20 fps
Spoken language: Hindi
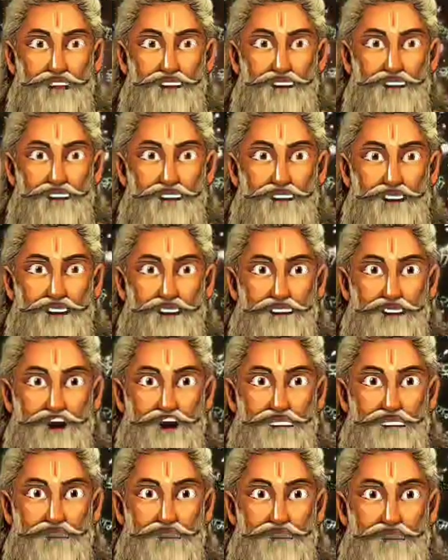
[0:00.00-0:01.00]
बाहरी की
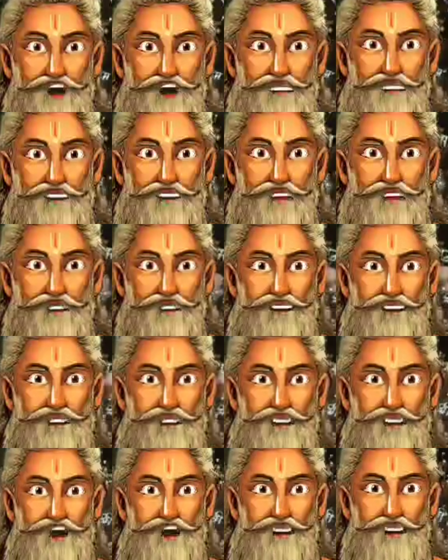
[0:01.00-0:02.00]
नजर बिल्कुल
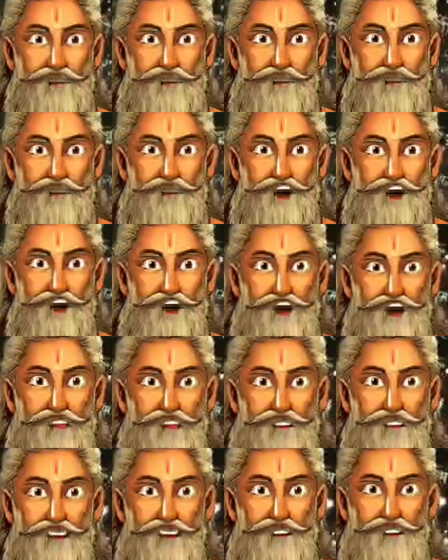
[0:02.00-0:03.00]
भी नहीं पड़नी
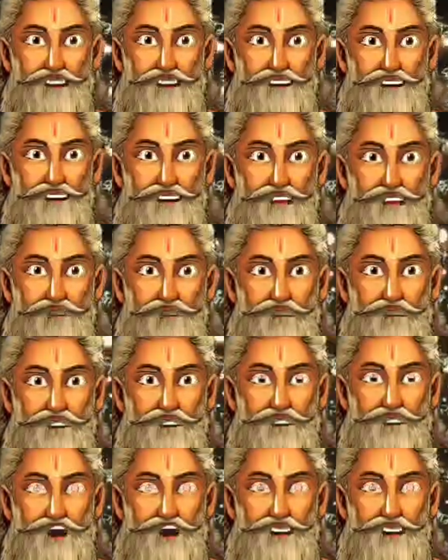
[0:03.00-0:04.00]
चाहिए
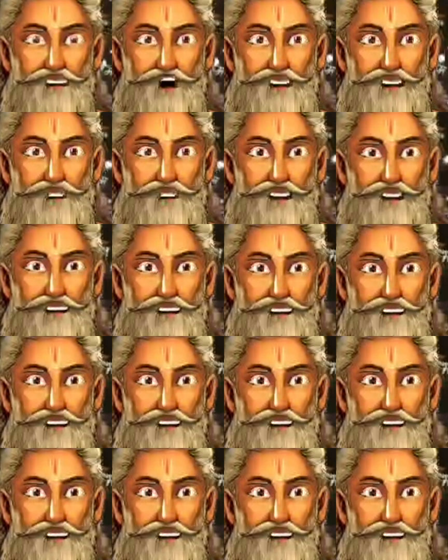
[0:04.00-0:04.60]
तवे को